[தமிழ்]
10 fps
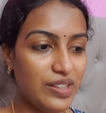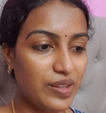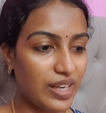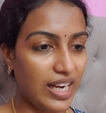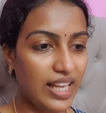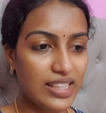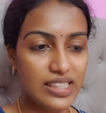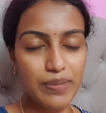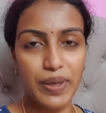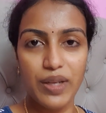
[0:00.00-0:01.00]
ஸோ நல்லா
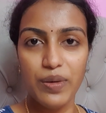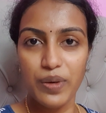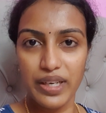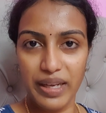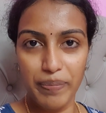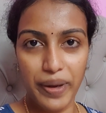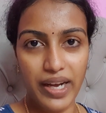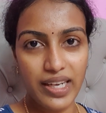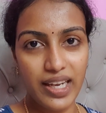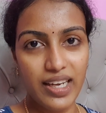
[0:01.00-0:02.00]
இருந்துச்சு படம் ஒன் டைம்
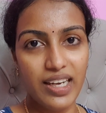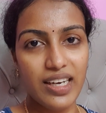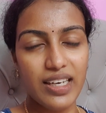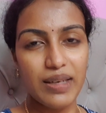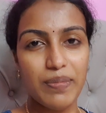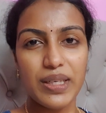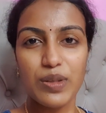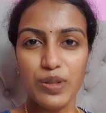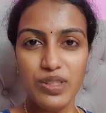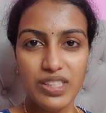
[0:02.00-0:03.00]
பார்க்கலாம் பட்
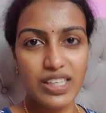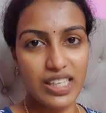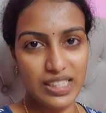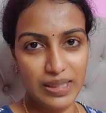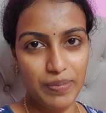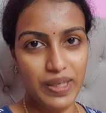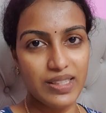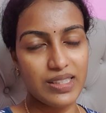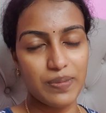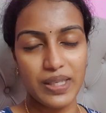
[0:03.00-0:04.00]
கொஞ்சம் கஷ்டமாக
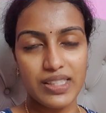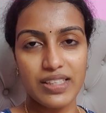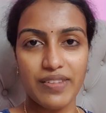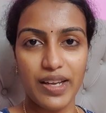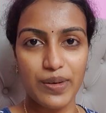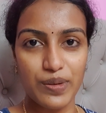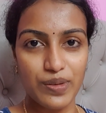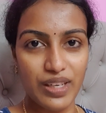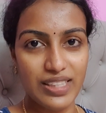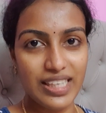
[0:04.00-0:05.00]
இருந்துச்சு மனசுக்கு வேறு
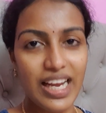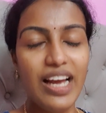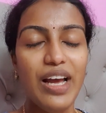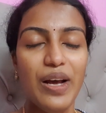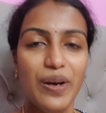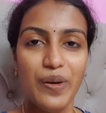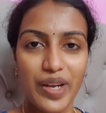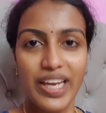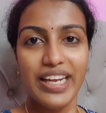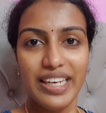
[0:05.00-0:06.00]
ஒன்றும் இல்லை சரியா
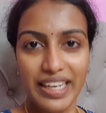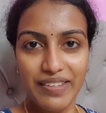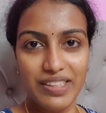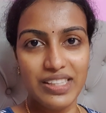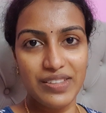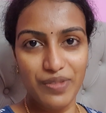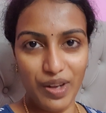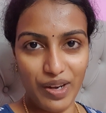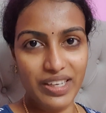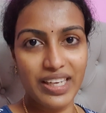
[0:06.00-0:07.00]
ஓகே இன்றைக்கி வந்துட்டு
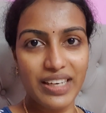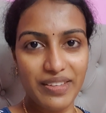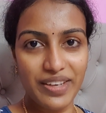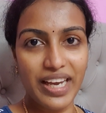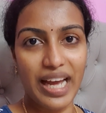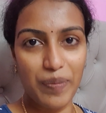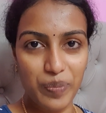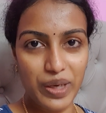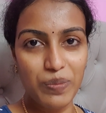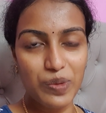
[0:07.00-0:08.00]
பிளாக் எனிவே
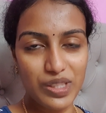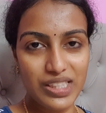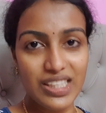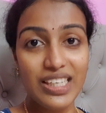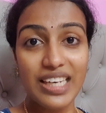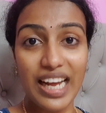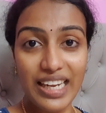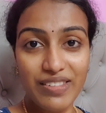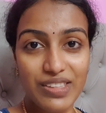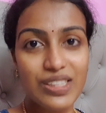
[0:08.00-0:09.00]
ஹாப்பியாக முடிஞ்சுது
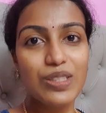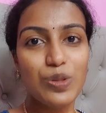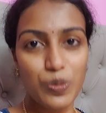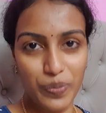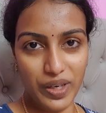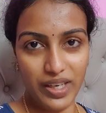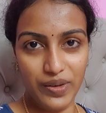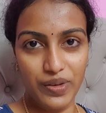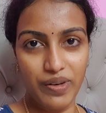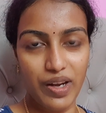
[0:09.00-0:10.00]
நாளைக்கு வந்துட்டு
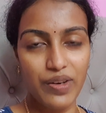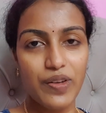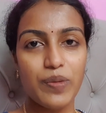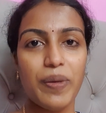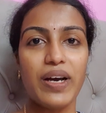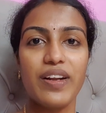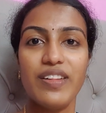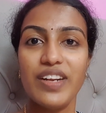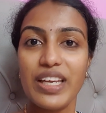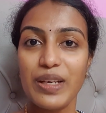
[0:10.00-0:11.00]
சூப்பரான ஒரு ப்ளாகோடு வந்து
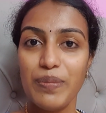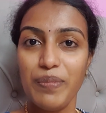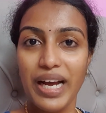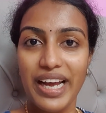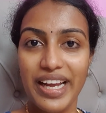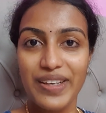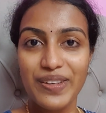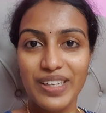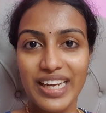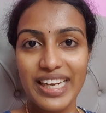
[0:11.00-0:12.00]
பார்க்குறேன் அது வரைக்கும் பாய்
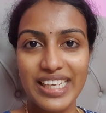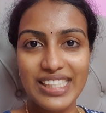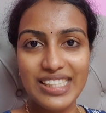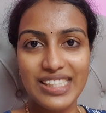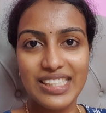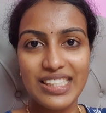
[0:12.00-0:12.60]
குட் நைட்